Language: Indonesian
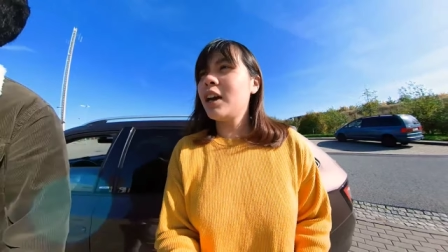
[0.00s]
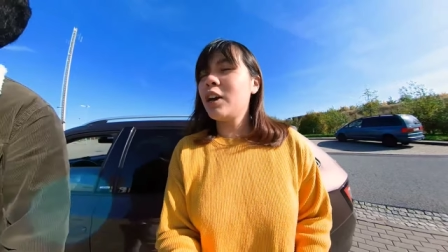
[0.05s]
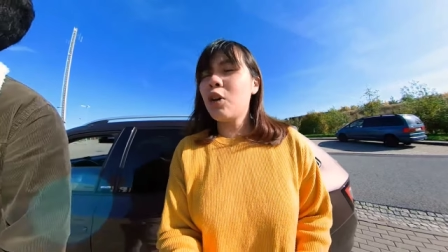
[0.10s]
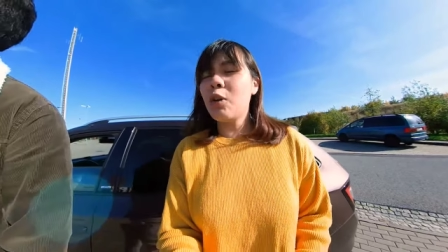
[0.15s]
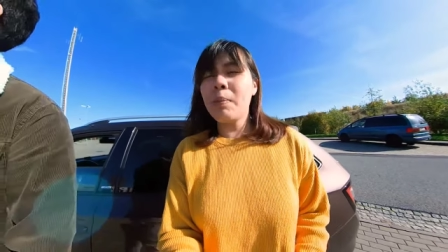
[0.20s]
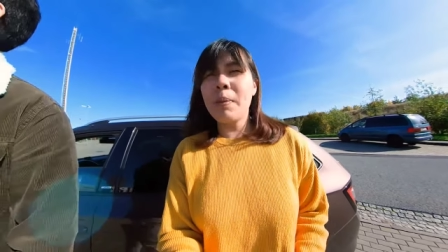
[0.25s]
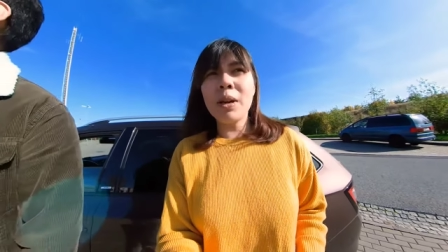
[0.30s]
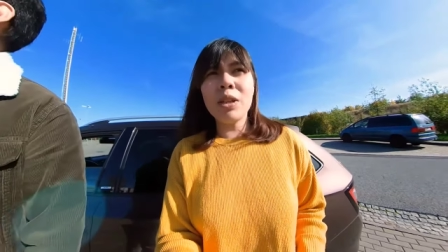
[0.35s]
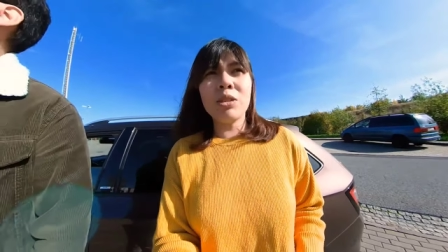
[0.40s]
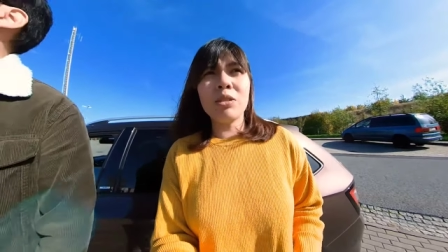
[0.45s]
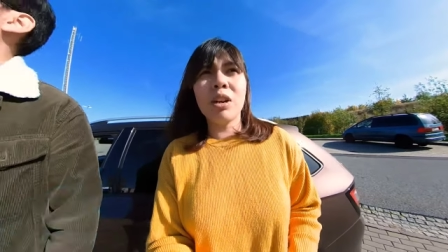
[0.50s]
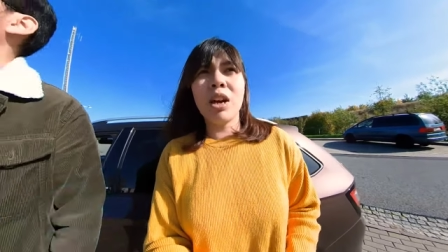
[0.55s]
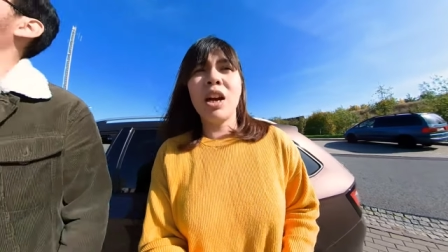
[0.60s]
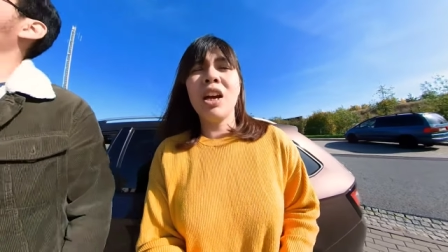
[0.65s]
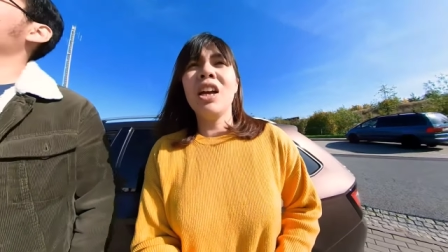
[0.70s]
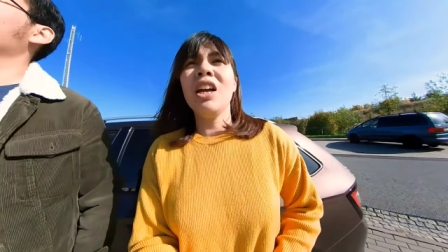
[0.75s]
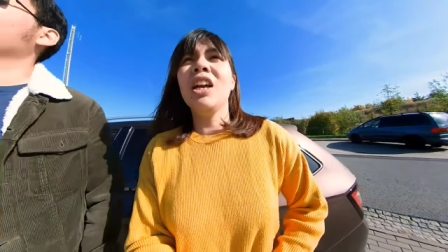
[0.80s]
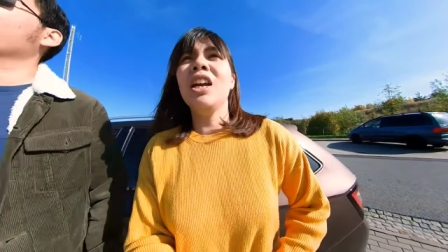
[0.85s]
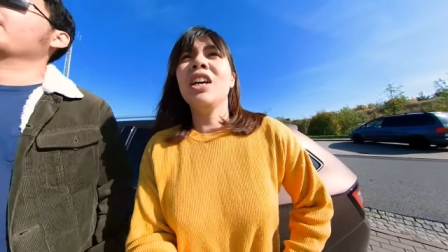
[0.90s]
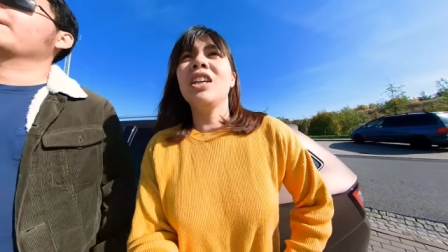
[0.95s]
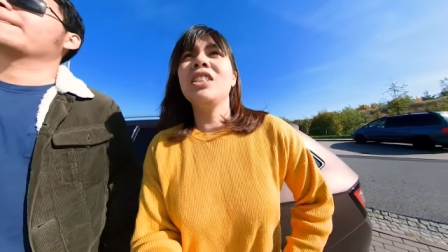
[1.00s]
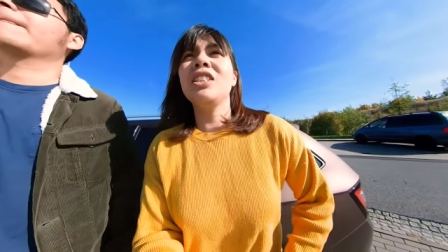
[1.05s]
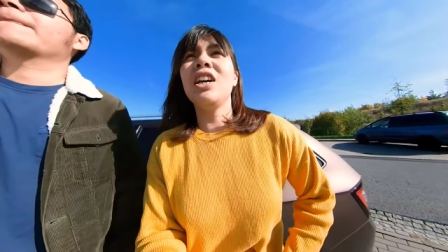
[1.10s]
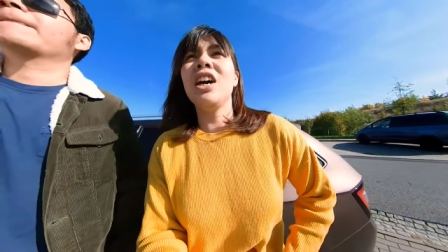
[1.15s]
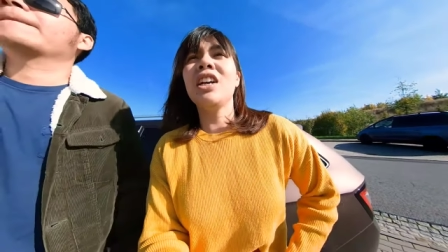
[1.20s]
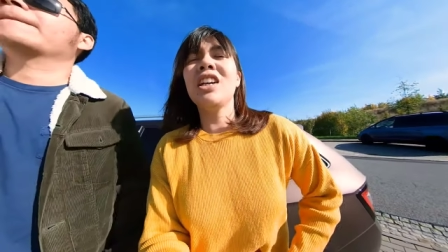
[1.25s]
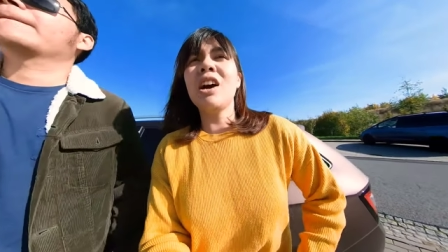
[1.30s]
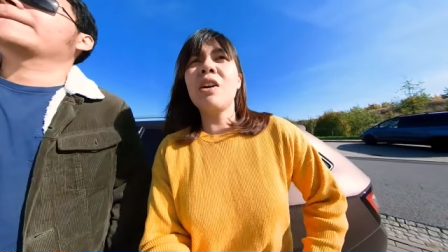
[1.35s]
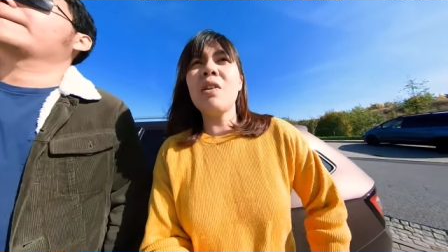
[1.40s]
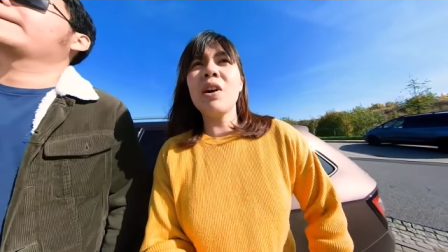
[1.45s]
Eropa juga
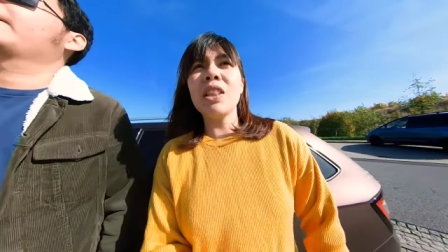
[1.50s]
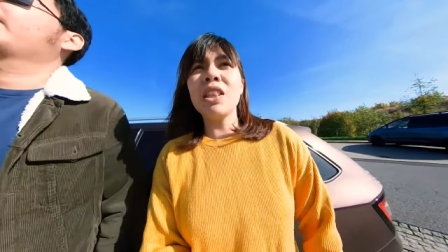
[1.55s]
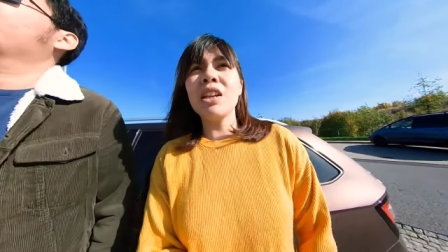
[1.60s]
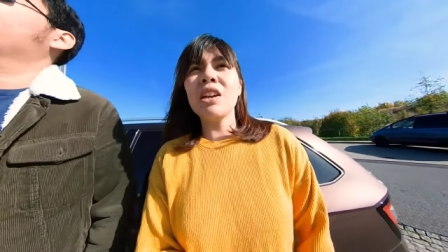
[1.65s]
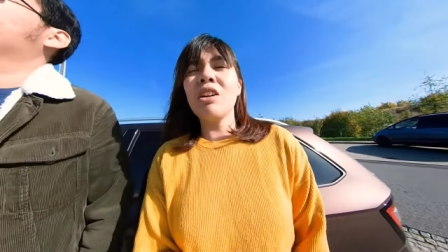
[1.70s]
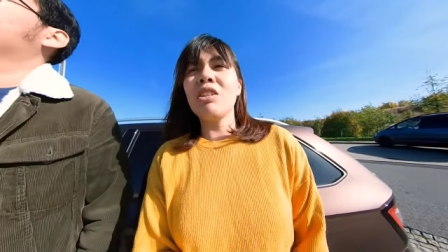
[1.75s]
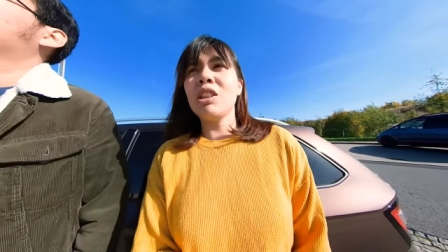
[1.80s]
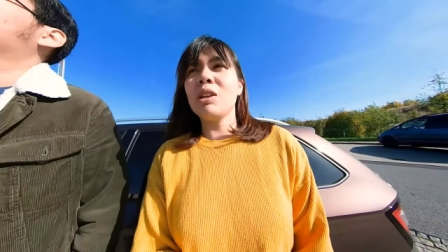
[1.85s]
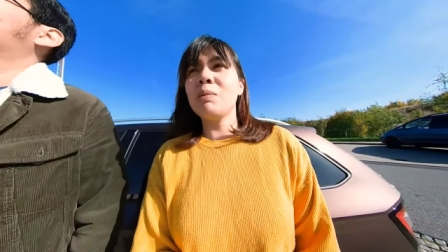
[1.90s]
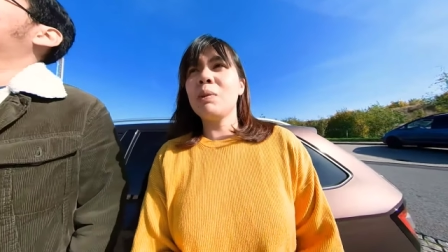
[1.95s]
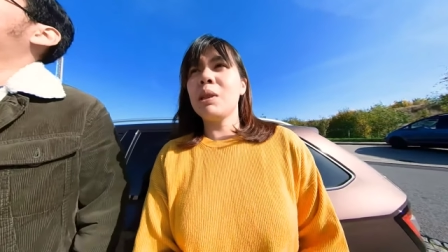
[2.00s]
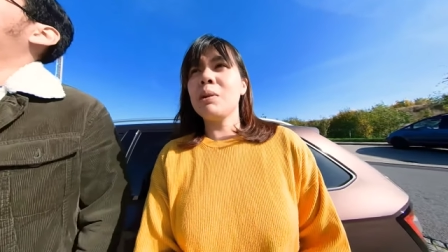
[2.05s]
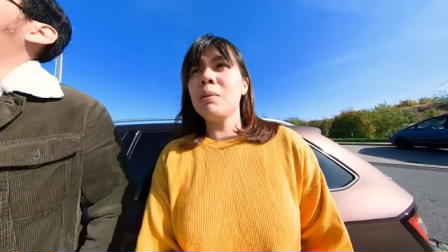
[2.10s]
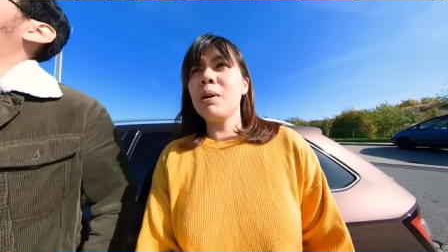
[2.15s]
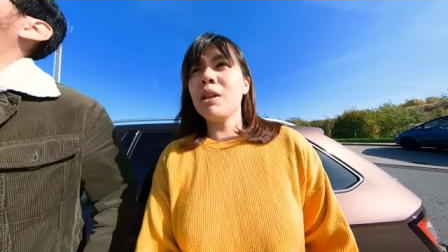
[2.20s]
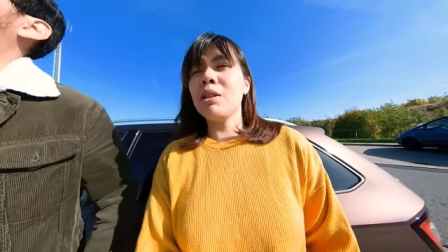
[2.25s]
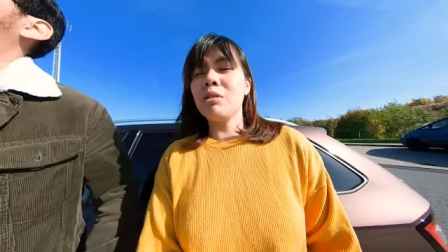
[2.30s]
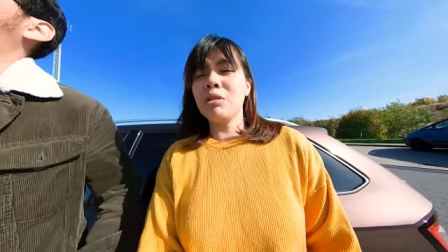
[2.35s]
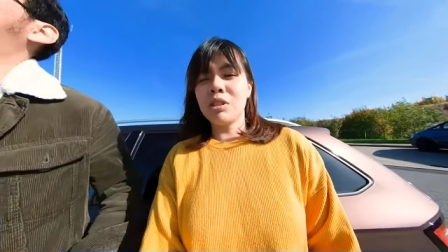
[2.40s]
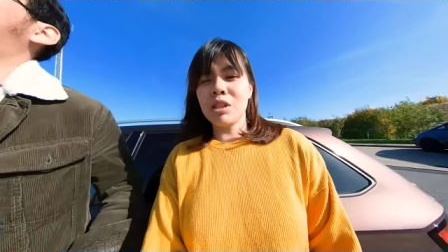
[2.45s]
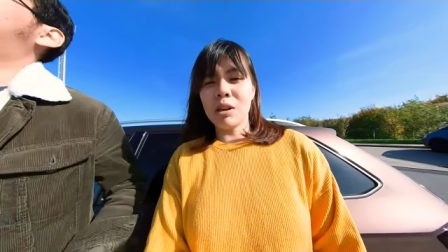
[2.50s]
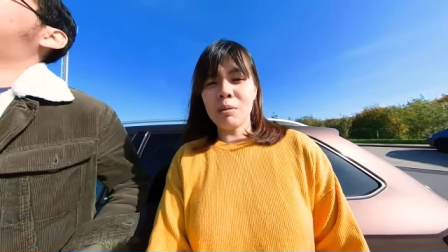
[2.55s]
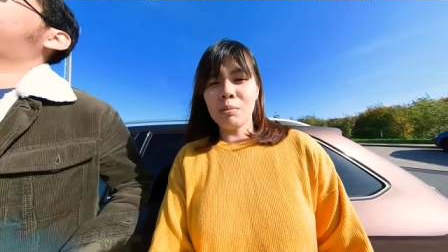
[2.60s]
jangan khawatir kalau tiba-tiba ada